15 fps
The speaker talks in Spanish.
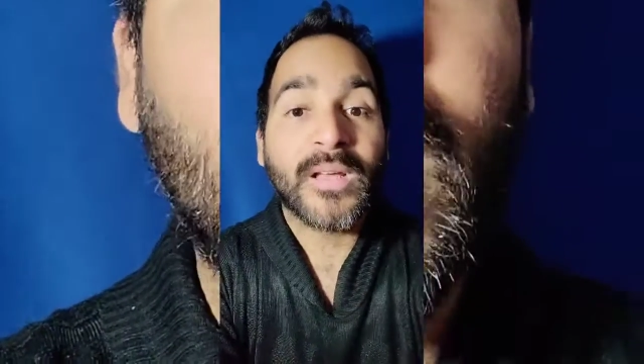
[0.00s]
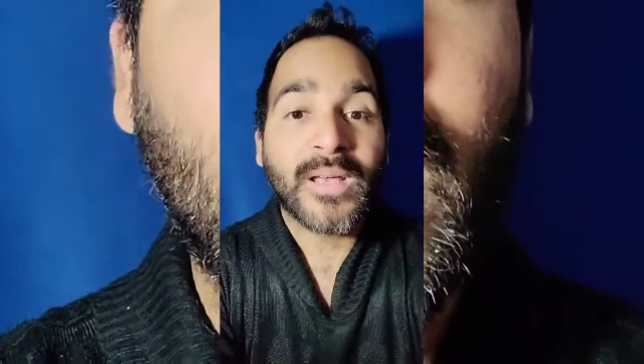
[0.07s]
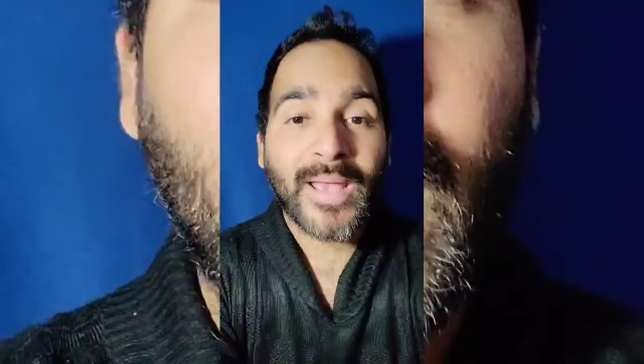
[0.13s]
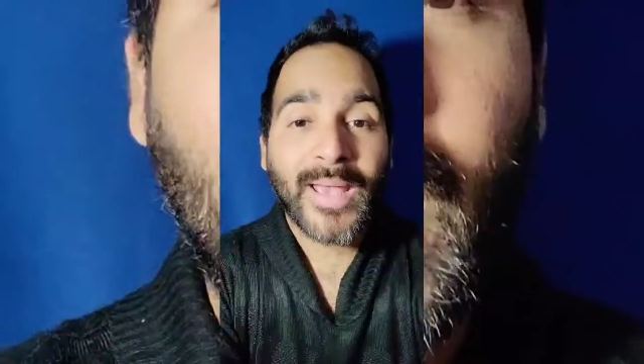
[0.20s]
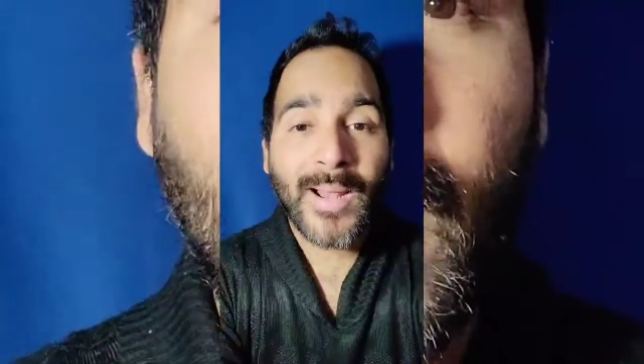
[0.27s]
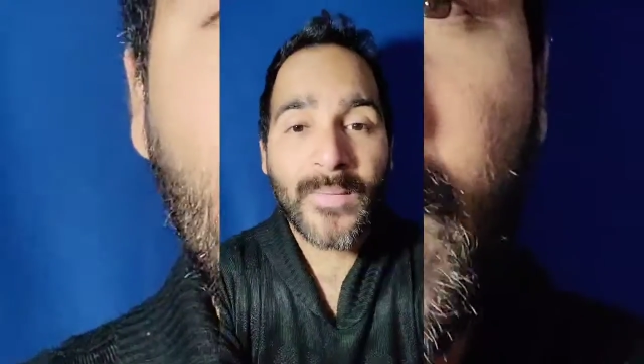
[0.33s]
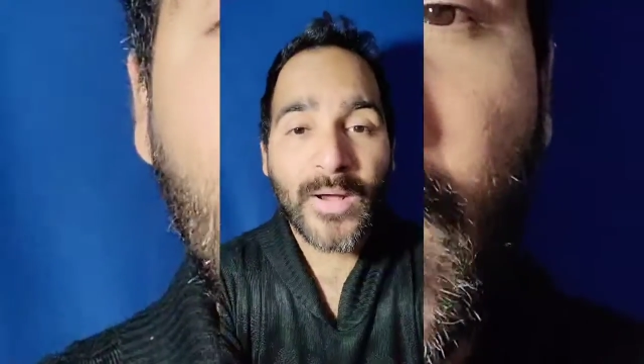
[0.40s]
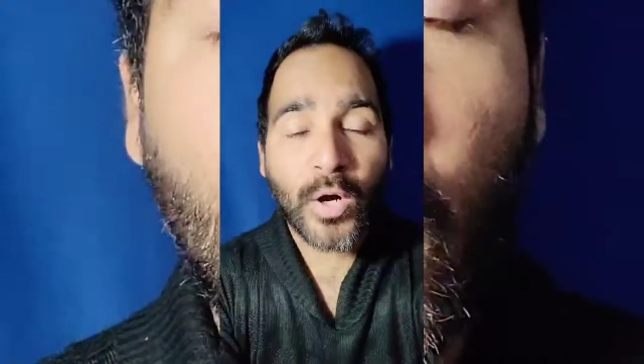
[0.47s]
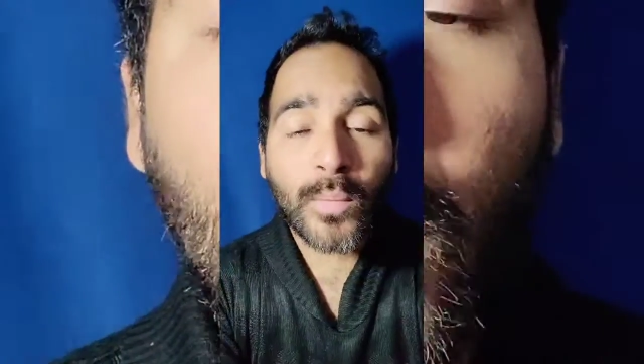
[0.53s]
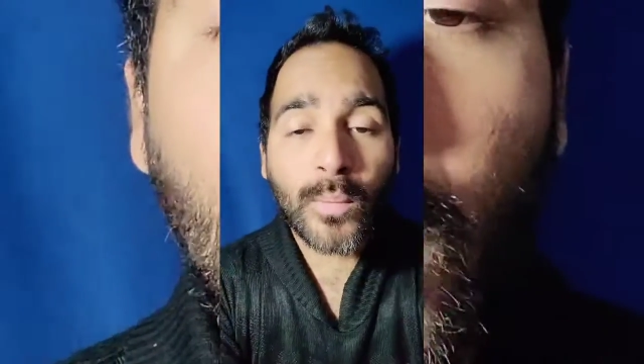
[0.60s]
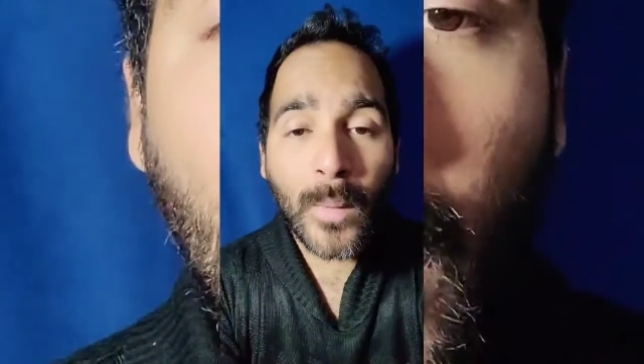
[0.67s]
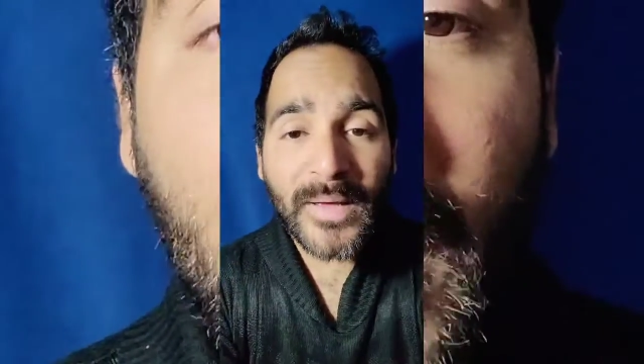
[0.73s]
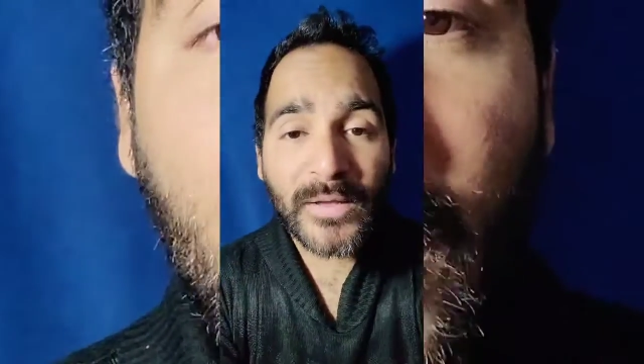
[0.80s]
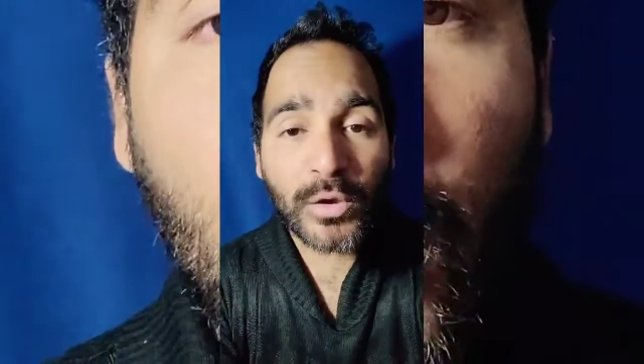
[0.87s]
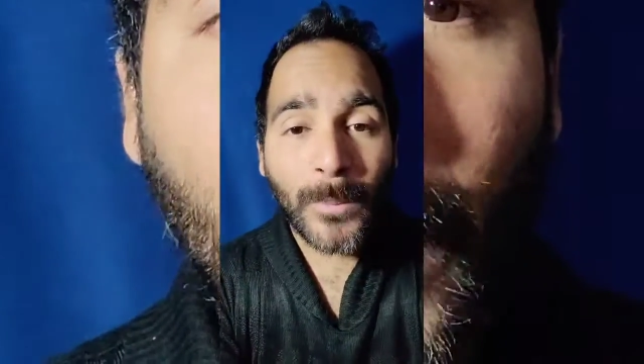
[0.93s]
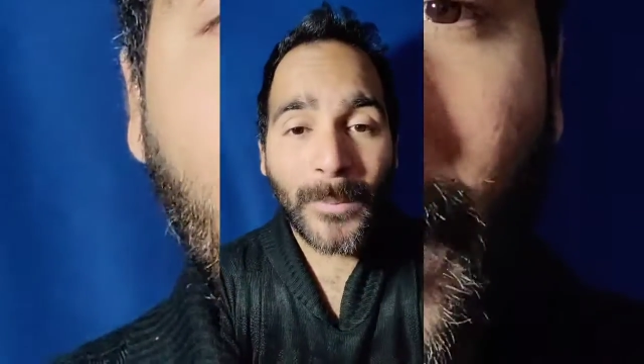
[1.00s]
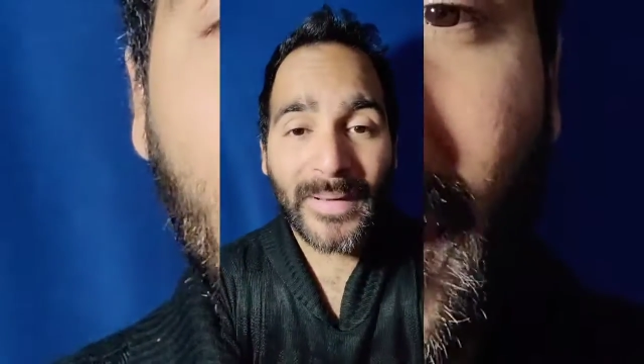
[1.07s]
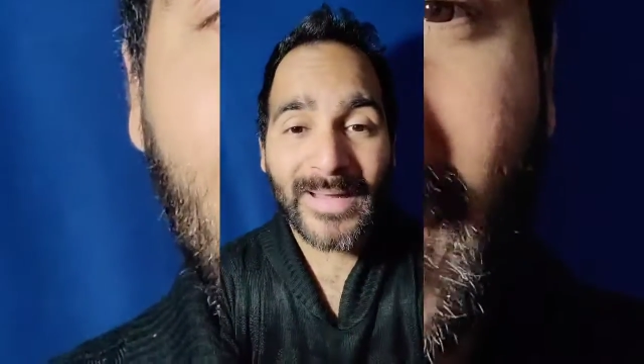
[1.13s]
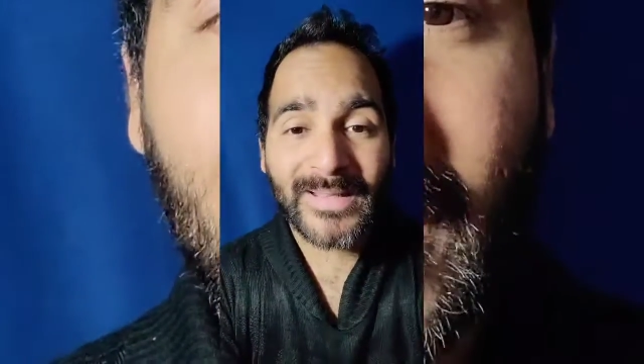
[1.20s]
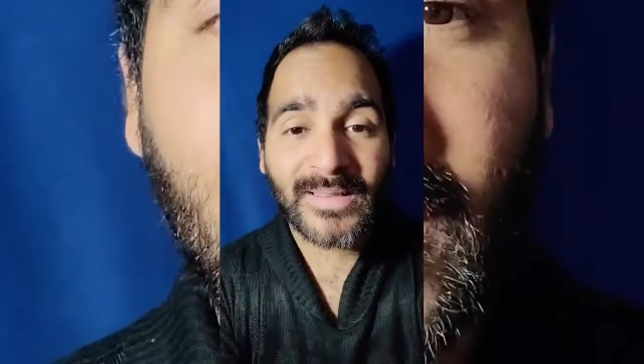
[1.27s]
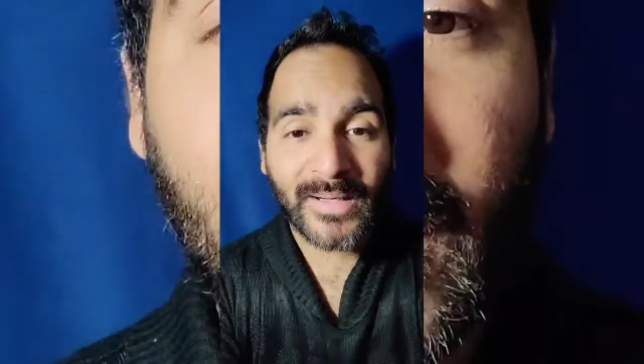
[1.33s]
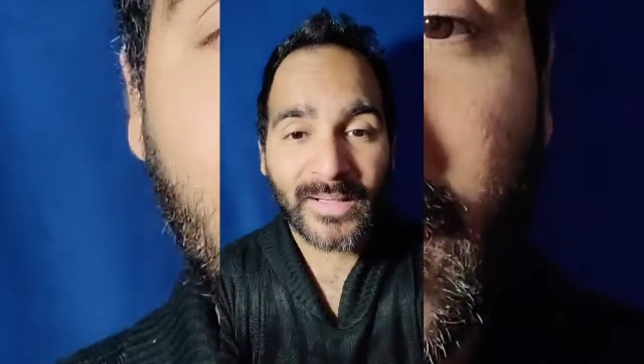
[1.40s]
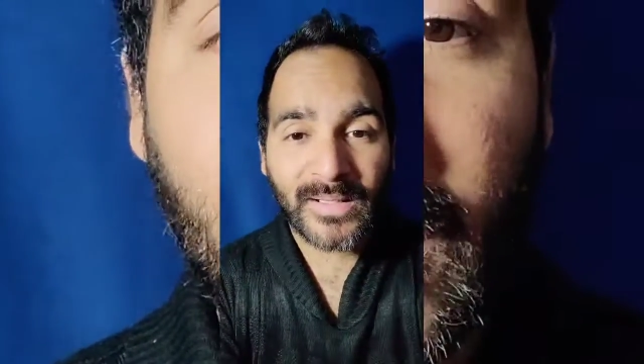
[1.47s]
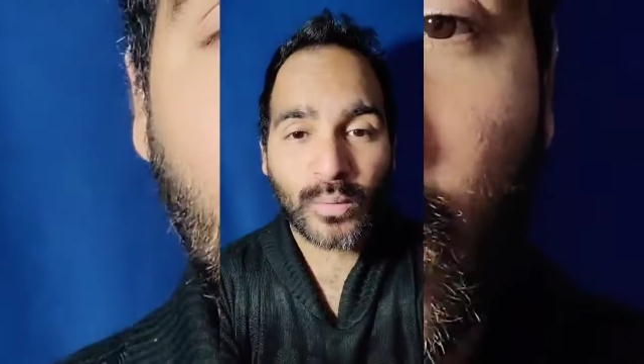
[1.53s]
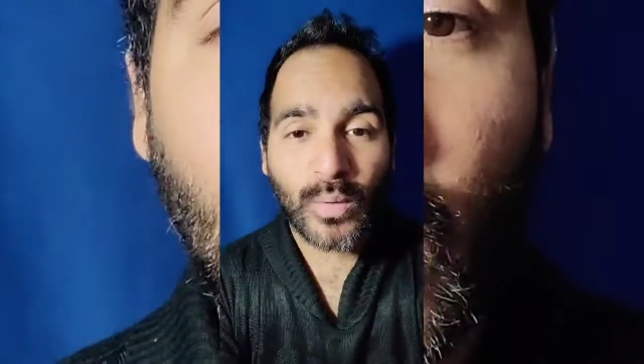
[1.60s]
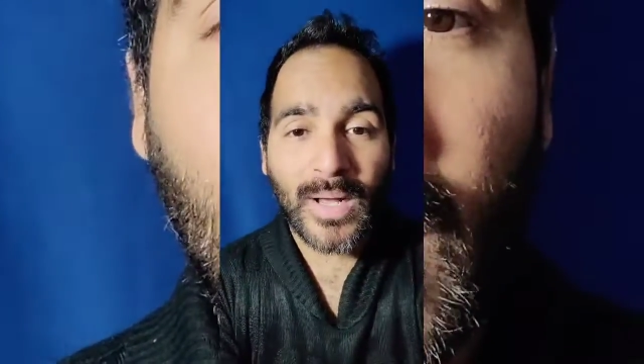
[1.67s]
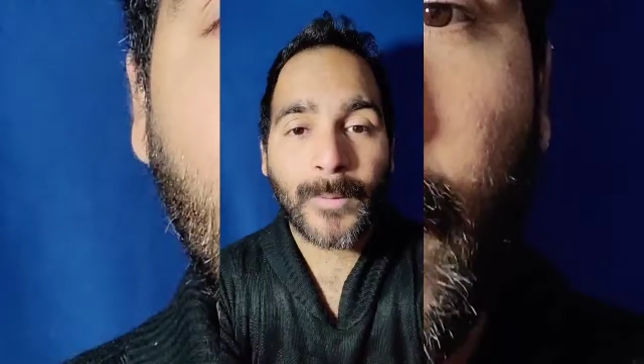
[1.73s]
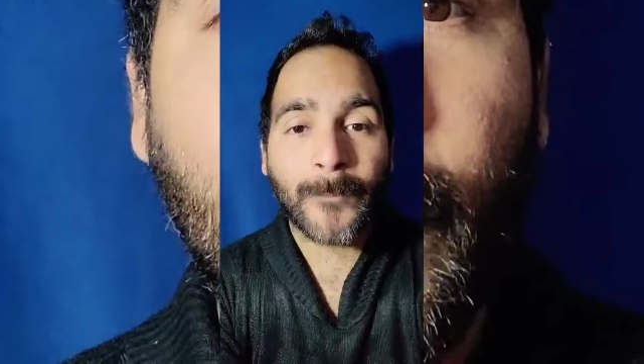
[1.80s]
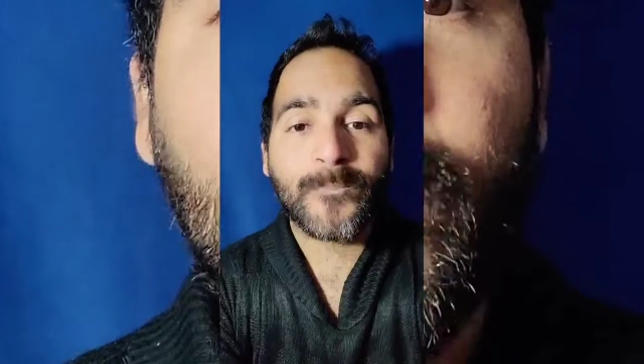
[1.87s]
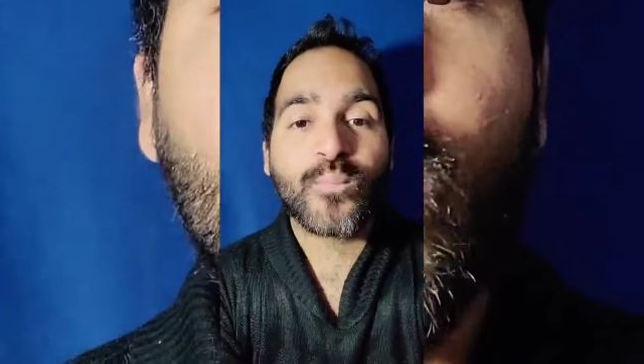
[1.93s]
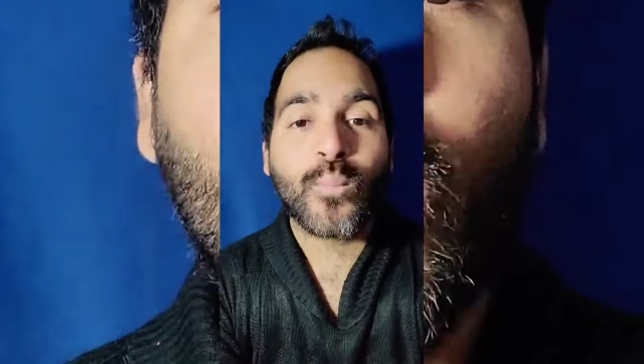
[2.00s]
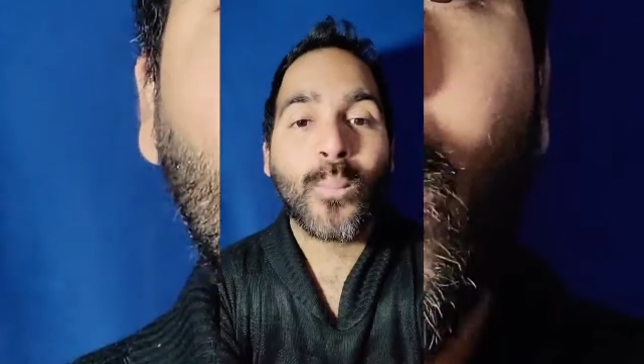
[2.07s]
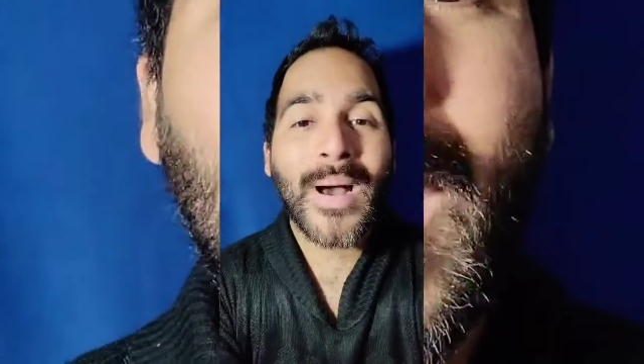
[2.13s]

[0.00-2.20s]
El mejor momento para este ritual,